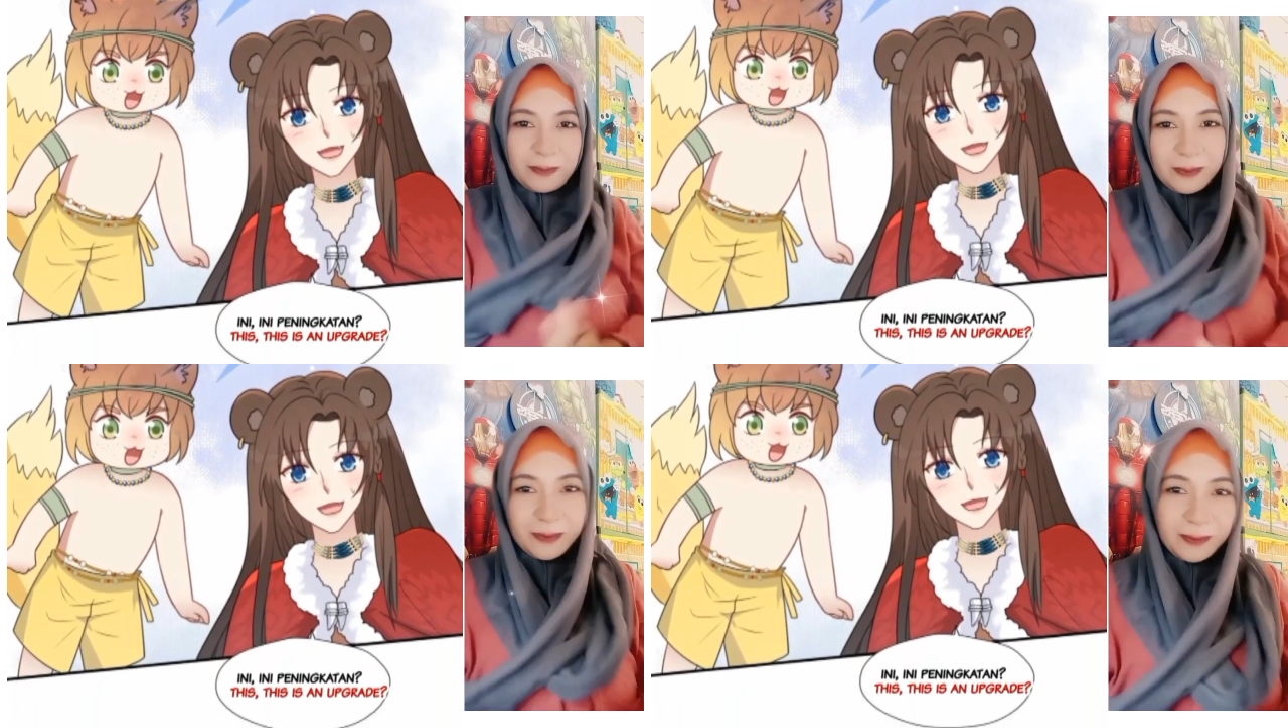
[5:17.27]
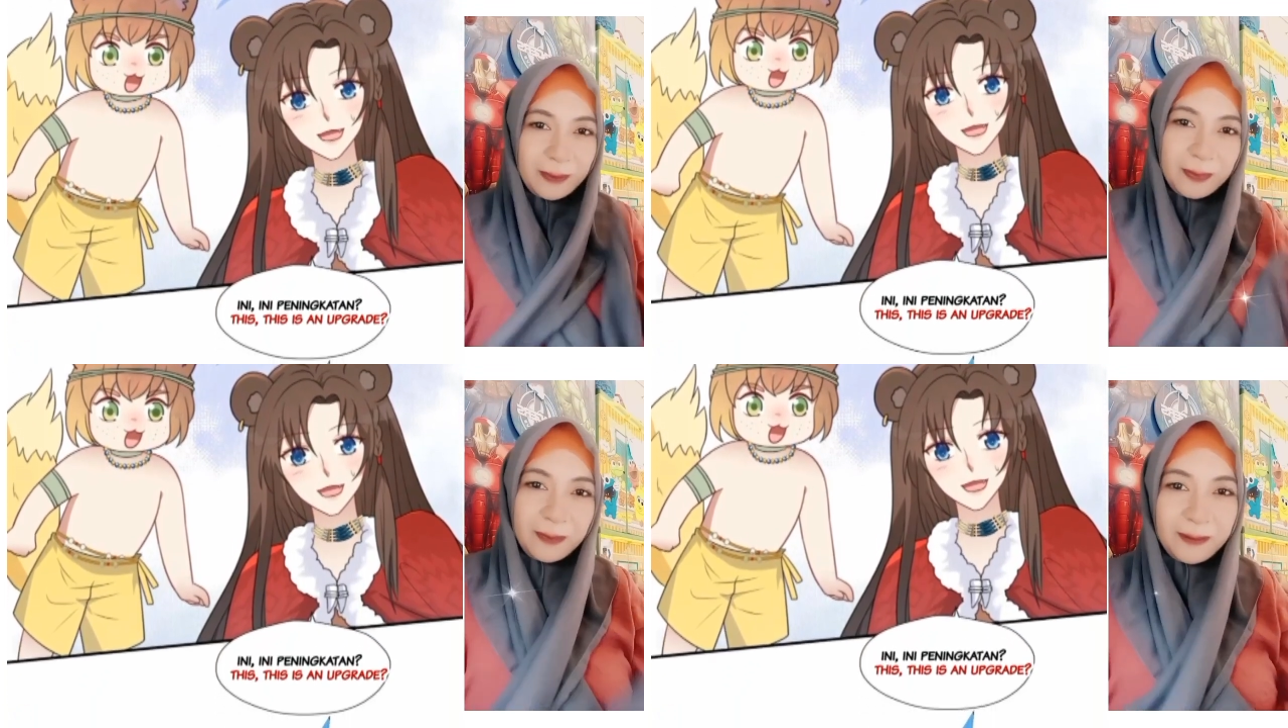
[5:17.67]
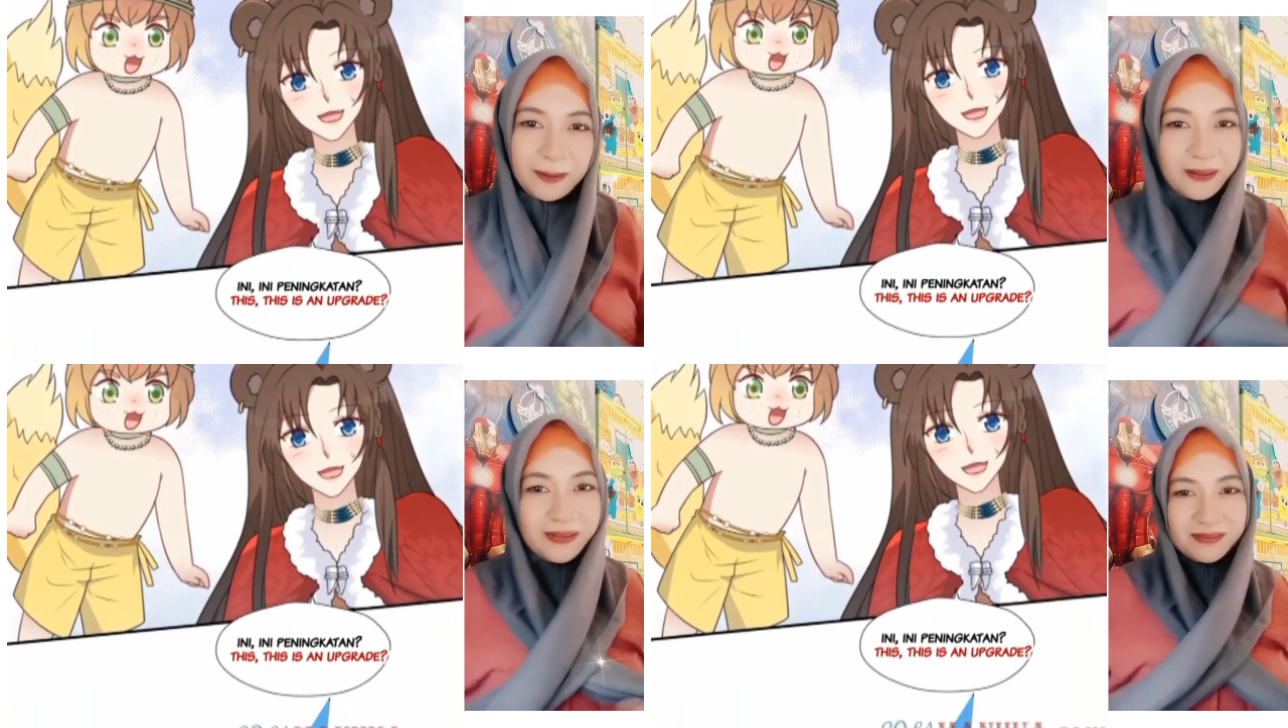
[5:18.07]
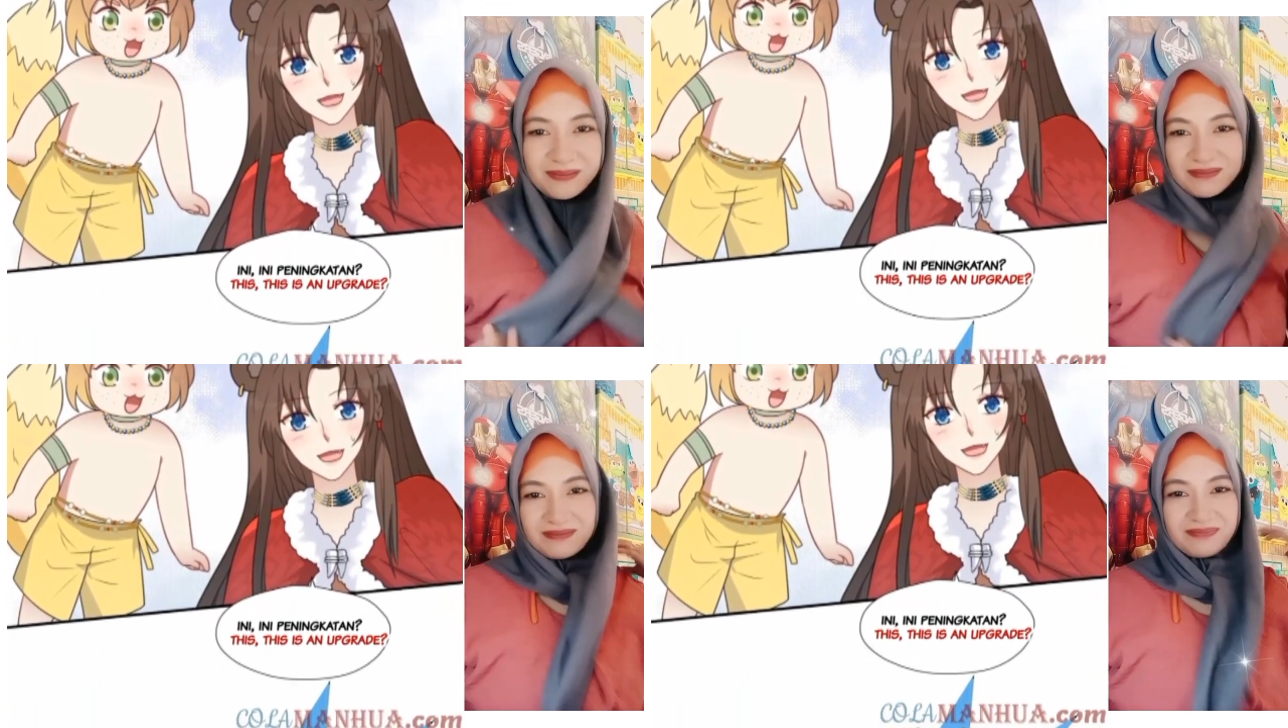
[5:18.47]
Ini, ini
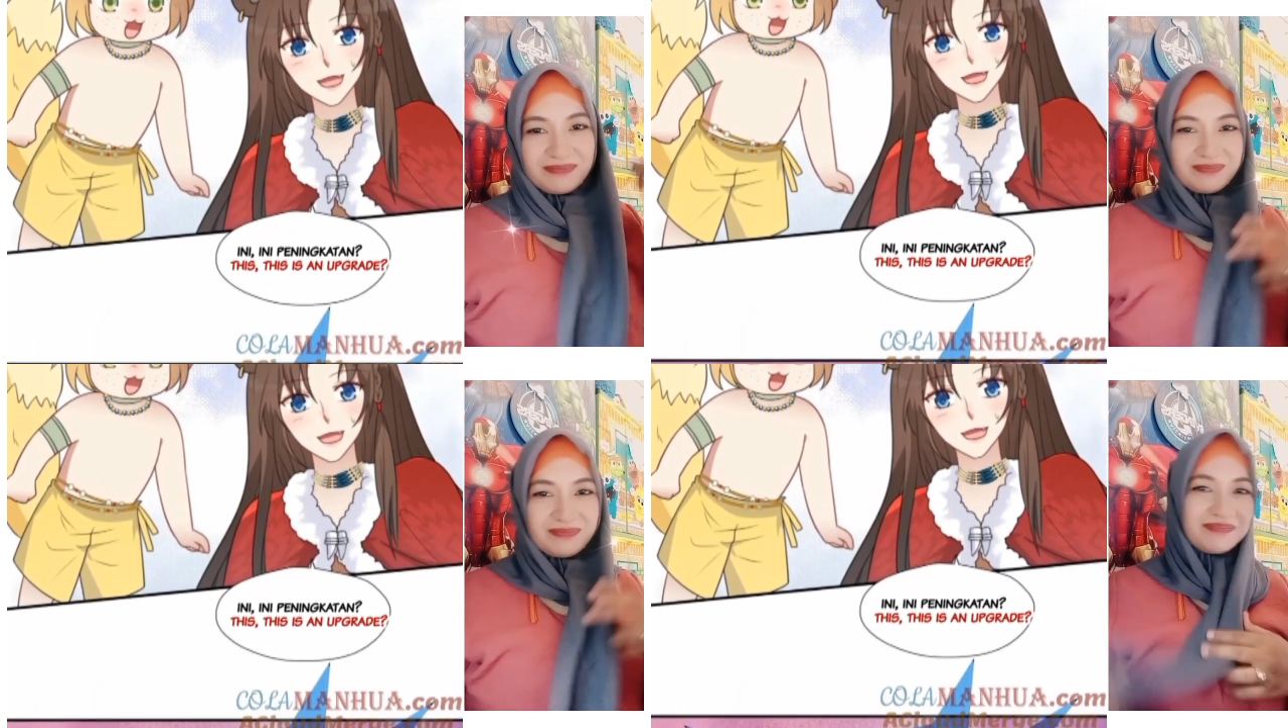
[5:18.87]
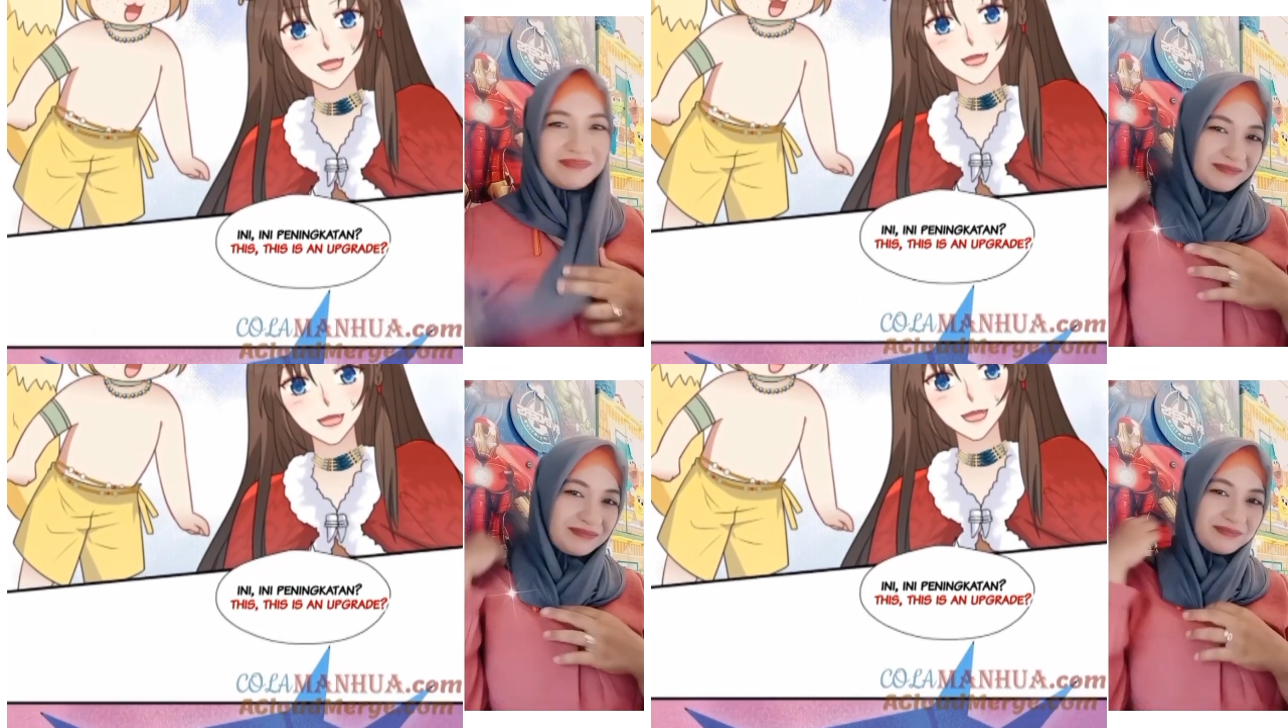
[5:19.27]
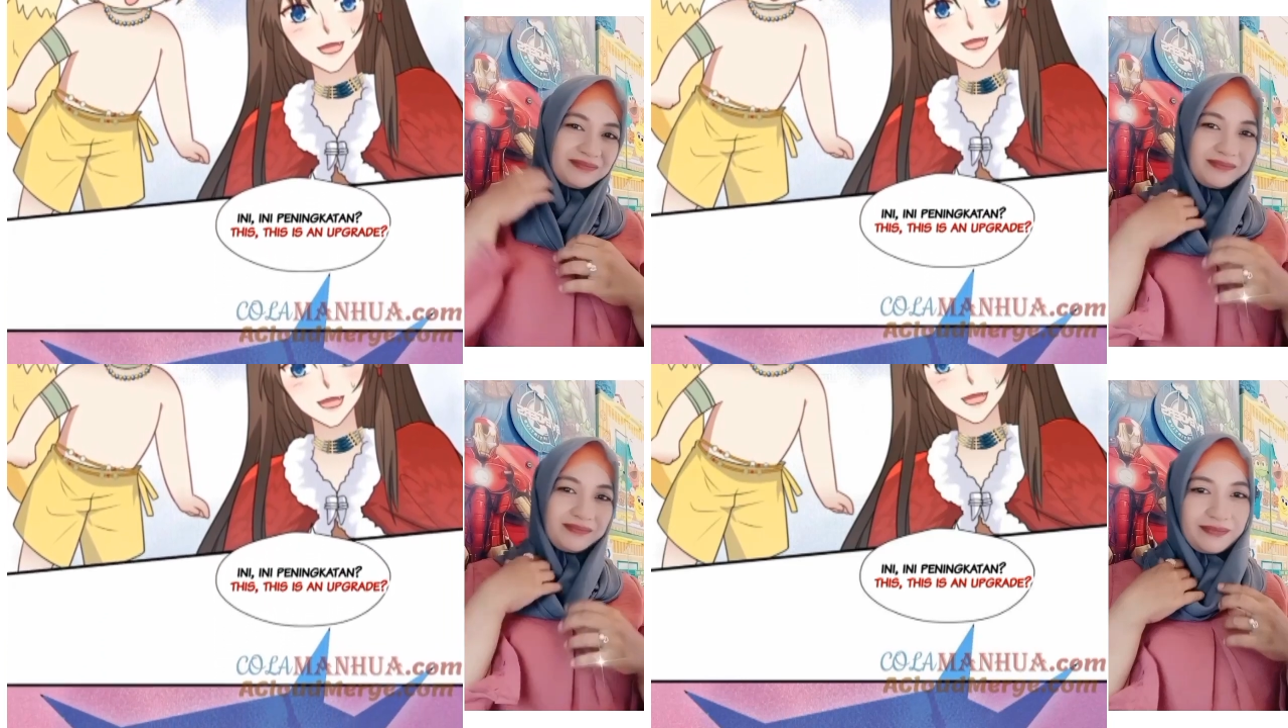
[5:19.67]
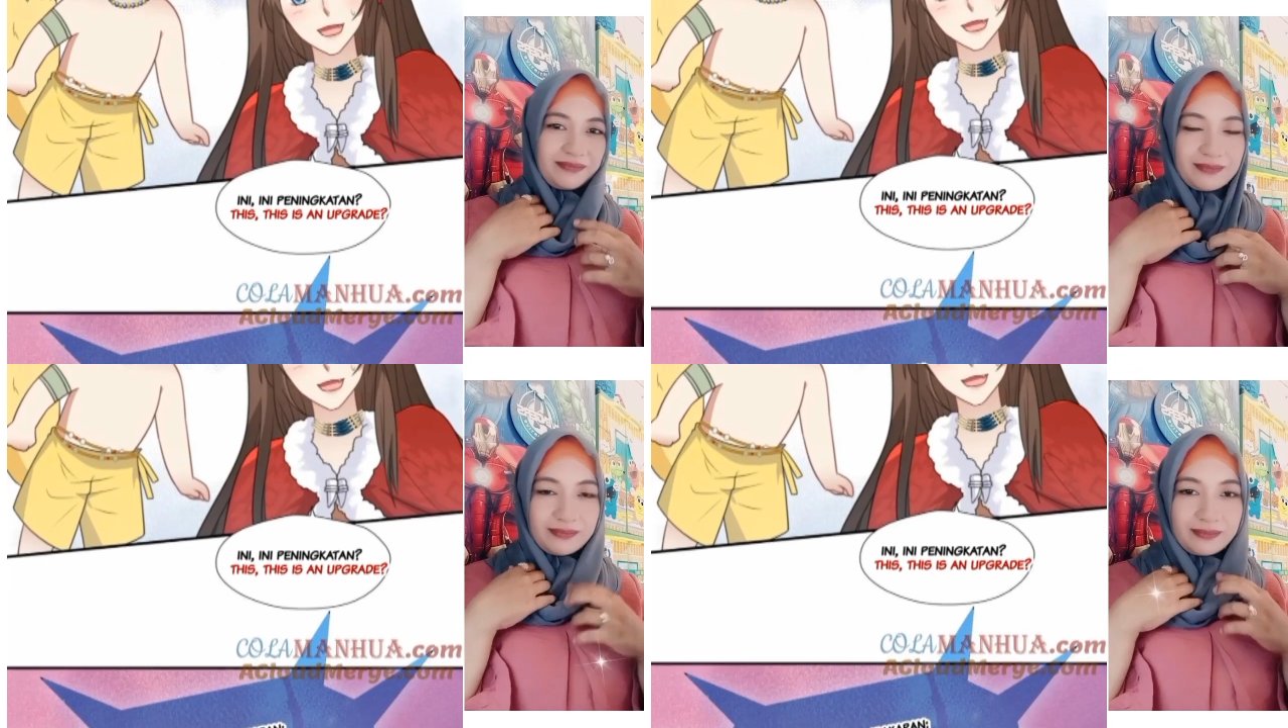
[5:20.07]
peningkatan, katanya gitu.
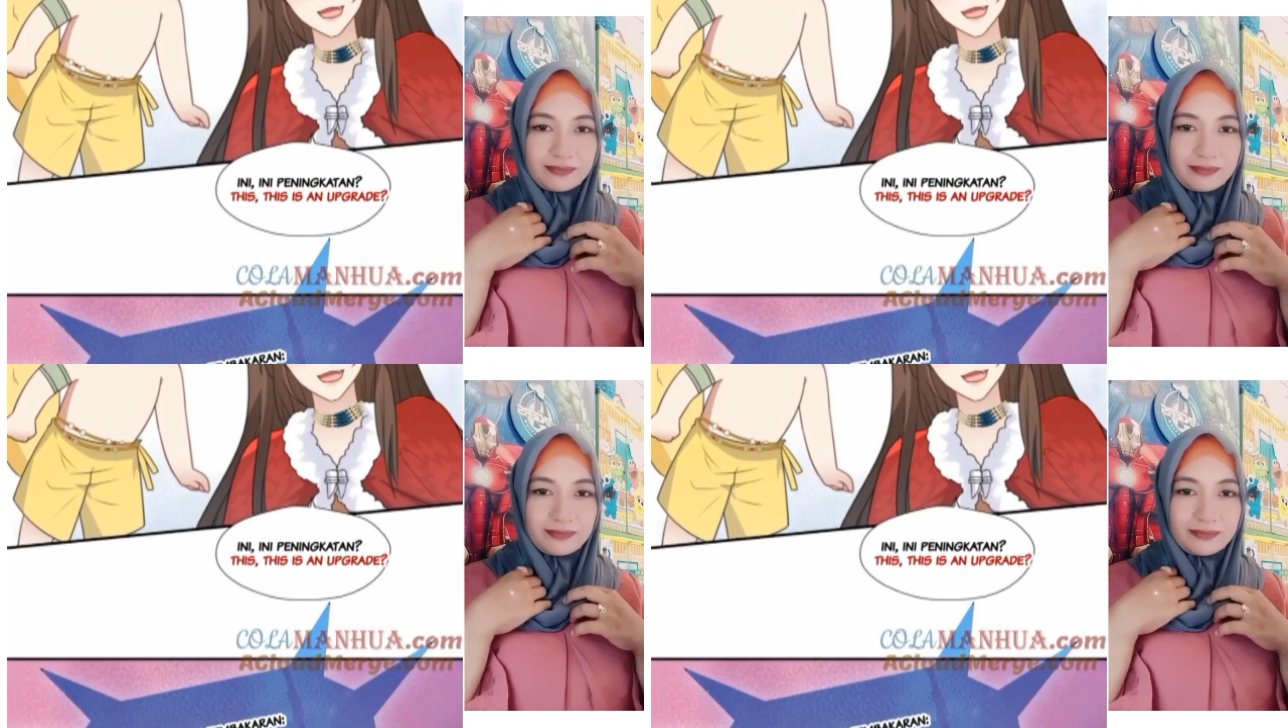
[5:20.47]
